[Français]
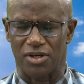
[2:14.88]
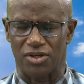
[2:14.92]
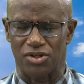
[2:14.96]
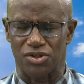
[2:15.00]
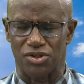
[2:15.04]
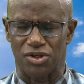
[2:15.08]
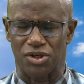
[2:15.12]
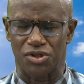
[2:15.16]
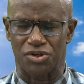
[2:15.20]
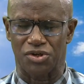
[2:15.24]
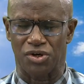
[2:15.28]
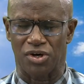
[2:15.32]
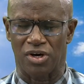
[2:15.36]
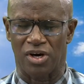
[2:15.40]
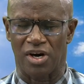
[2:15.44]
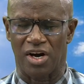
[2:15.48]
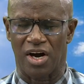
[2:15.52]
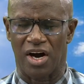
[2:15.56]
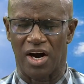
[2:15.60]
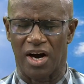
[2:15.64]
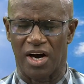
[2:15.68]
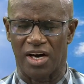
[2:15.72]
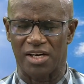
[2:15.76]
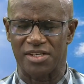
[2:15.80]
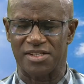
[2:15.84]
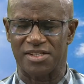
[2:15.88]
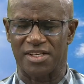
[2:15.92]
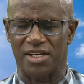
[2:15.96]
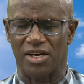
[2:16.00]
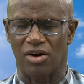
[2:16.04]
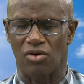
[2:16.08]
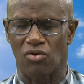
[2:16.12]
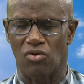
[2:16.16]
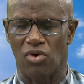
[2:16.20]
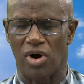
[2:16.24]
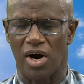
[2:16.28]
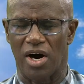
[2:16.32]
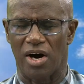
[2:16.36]
Je te rends grâce et
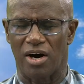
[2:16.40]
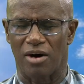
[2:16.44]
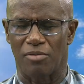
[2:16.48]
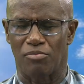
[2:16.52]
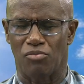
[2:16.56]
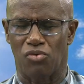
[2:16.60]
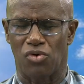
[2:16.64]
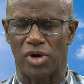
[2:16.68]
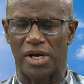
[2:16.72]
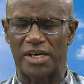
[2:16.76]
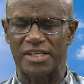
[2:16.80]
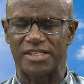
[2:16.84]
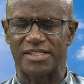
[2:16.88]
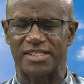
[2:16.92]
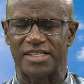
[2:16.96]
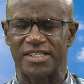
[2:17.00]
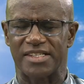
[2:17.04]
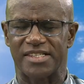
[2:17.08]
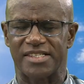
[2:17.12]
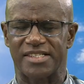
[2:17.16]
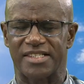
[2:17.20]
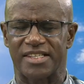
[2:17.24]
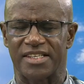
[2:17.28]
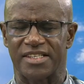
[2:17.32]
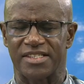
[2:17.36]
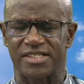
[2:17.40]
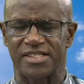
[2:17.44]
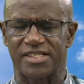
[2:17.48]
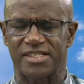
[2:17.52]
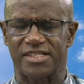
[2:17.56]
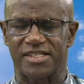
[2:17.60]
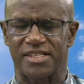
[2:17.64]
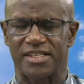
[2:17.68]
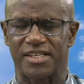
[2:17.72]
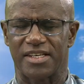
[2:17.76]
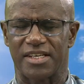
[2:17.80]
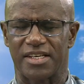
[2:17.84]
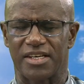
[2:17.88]
gloire pour l'assistance
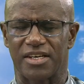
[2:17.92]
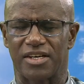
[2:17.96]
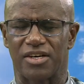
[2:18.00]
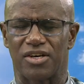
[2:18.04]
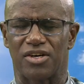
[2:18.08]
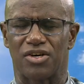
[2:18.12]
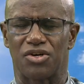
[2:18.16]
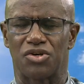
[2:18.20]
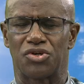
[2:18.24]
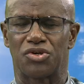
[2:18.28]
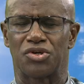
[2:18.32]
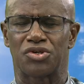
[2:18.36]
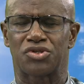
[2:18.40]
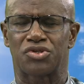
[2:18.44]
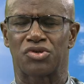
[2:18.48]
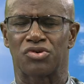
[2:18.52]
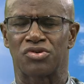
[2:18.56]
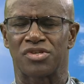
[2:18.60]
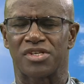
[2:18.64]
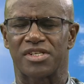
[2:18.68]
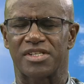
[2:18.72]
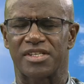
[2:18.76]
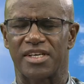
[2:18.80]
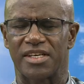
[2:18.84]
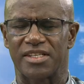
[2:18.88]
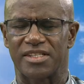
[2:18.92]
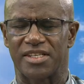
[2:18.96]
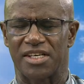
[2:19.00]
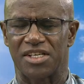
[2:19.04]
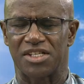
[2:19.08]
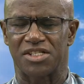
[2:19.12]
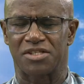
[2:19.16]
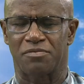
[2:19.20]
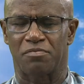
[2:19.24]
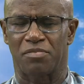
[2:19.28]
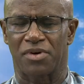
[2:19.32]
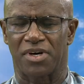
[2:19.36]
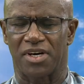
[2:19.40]
de ton
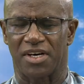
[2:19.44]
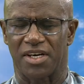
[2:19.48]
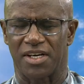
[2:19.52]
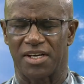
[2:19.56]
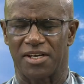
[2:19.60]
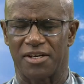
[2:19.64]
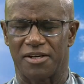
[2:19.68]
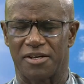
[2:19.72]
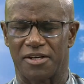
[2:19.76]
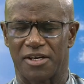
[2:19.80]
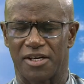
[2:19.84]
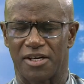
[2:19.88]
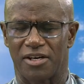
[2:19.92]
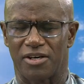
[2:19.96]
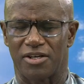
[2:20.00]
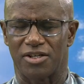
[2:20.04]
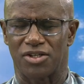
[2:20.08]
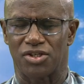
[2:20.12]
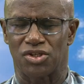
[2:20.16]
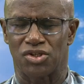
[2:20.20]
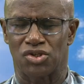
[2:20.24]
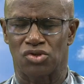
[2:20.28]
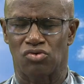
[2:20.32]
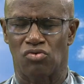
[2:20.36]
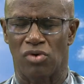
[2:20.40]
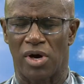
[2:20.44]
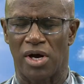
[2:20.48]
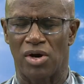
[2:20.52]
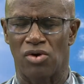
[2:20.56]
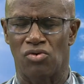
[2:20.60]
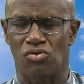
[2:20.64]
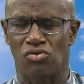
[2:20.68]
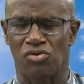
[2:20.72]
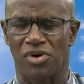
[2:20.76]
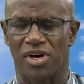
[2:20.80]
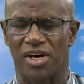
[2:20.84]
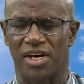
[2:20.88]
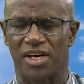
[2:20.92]
Saint-Esprit. Sois
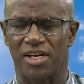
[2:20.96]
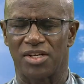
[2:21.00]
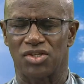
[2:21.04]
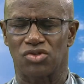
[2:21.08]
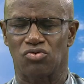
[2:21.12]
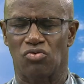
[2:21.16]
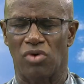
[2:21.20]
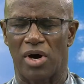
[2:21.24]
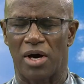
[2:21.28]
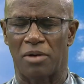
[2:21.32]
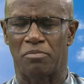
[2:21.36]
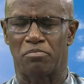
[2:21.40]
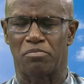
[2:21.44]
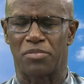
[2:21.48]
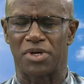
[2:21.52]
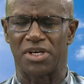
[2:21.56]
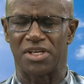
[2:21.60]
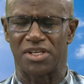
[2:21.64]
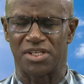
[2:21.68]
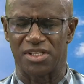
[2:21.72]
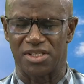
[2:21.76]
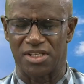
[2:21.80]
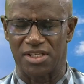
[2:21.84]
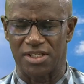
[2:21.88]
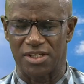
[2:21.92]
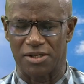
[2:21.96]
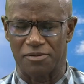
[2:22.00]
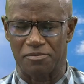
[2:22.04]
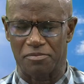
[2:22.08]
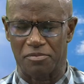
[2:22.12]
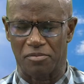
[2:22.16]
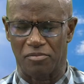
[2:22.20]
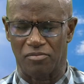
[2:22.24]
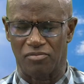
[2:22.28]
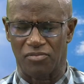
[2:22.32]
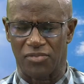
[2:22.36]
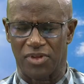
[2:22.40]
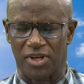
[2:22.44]
loué, sois béni
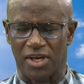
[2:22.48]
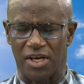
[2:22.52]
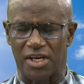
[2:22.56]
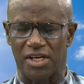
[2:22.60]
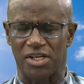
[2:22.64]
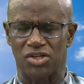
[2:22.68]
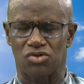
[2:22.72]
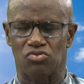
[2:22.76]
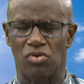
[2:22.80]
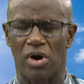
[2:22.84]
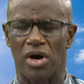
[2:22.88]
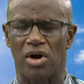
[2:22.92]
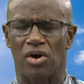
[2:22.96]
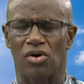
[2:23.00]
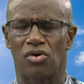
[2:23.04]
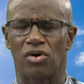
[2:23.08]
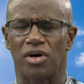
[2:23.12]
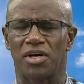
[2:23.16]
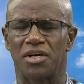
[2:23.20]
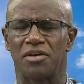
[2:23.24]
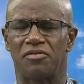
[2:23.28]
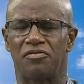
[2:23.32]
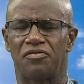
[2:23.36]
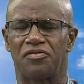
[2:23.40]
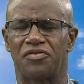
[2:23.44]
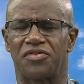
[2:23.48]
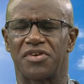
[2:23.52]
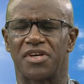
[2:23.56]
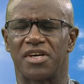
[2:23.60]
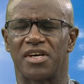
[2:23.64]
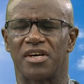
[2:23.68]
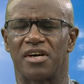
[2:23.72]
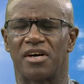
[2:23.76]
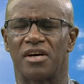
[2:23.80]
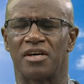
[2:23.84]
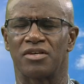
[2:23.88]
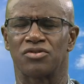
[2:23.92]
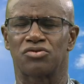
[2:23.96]
et sois
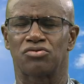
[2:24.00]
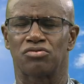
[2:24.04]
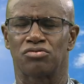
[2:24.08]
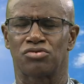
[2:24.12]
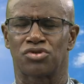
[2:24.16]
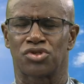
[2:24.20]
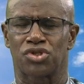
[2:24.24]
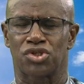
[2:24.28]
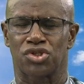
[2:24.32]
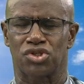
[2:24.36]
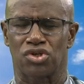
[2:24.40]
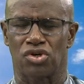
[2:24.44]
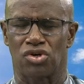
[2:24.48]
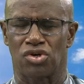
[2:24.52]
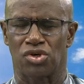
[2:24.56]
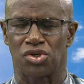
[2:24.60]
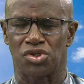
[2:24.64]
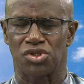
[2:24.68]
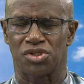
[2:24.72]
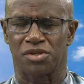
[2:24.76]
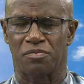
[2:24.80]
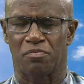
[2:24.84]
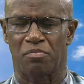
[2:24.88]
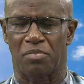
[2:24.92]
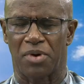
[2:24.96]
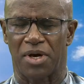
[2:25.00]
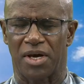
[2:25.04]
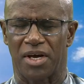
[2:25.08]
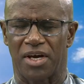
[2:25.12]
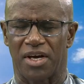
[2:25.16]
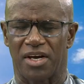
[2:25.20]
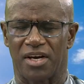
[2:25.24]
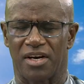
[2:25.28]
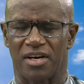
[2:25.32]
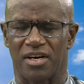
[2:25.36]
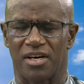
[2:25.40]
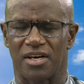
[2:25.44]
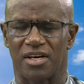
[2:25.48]
glorifié en toutes choses,
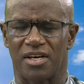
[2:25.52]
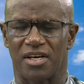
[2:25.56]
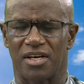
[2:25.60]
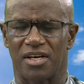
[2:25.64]
Père,